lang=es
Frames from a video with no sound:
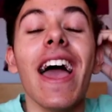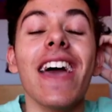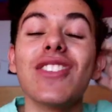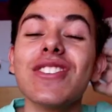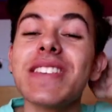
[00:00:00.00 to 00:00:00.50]

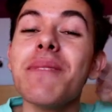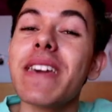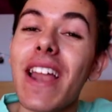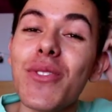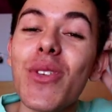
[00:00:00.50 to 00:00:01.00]
Entonces mi
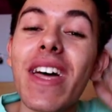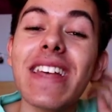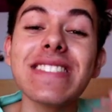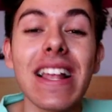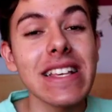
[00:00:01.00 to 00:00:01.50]
gran duda
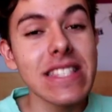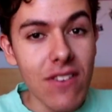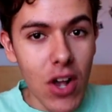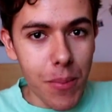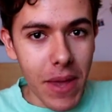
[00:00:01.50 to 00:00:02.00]
era si alguien se
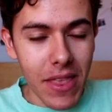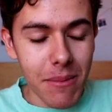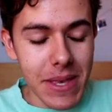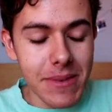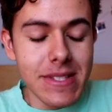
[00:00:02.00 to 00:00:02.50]
iba a copiar de
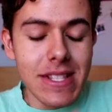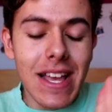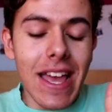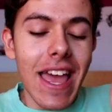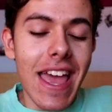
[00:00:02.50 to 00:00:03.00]
mí.
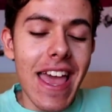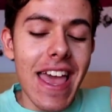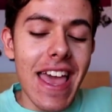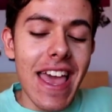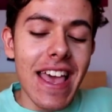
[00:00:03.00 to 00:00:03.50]

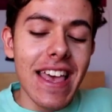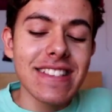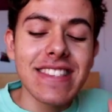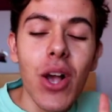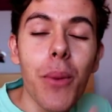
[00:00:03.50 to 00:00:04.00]
Eh,
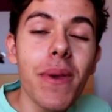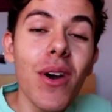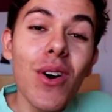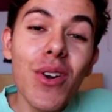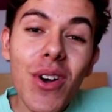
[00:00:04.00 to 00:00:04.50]
¿Se
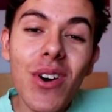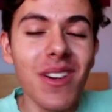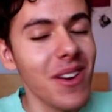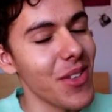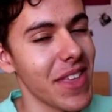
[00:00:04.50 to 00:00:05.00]
copió o
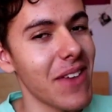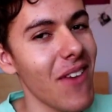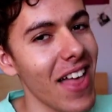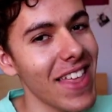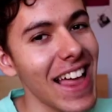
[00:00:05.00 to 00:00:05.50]
no? Lo diré
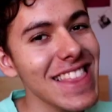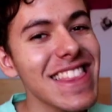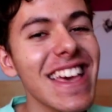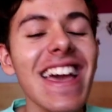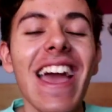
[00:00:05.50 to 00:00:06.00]
más
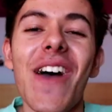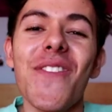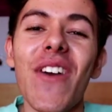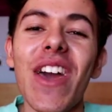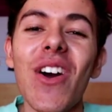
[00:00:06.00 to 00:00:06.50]
adelante,
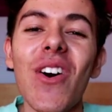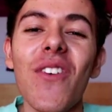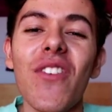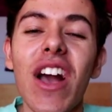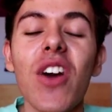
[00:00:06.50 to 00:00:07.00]

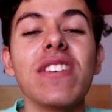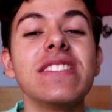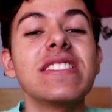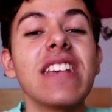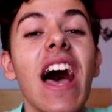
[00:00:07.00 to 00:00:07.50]
pero voy a
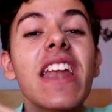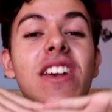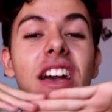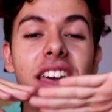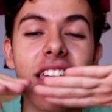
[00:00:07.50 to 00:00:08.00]
comenzar
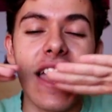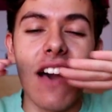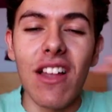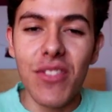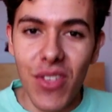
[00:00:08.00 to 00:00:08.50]
eh,
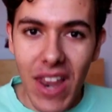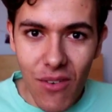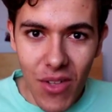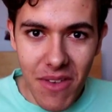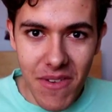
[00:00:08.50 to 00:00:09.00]
hablando de la
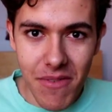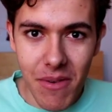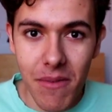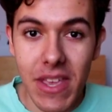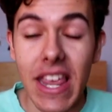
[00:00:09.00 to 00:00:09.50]
boda de mi
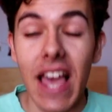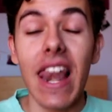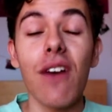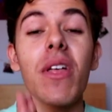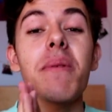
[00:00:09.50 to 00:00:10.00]
prima Miriam.
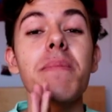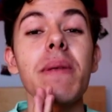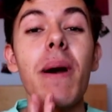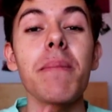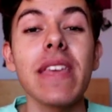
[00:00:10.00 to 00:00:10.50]
La boda de mi
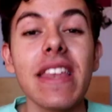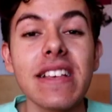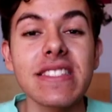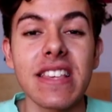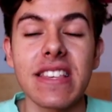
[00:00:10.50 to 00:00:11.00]
prima
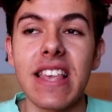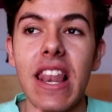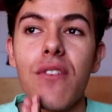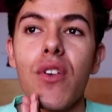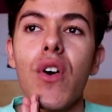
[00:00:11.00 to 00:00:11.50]
Miriam se
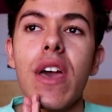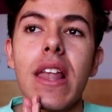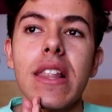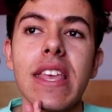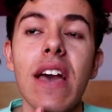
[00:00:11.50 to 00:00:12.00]
celebró
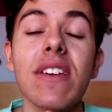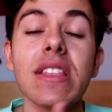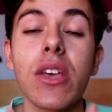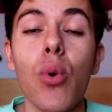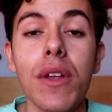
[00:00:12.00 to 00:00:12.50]
el día
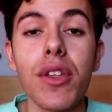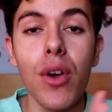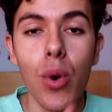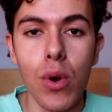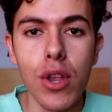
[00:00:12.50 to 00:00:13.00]
24
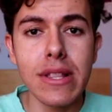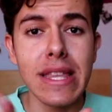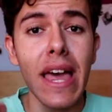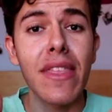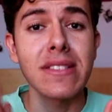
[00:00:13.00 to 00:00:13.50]
de julio, el
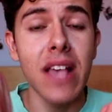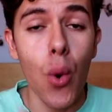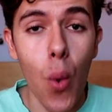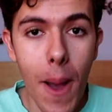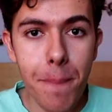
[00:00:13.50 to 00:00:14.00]
día de San
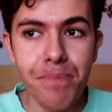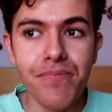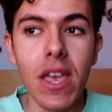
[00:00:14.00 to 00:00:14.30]
Juan.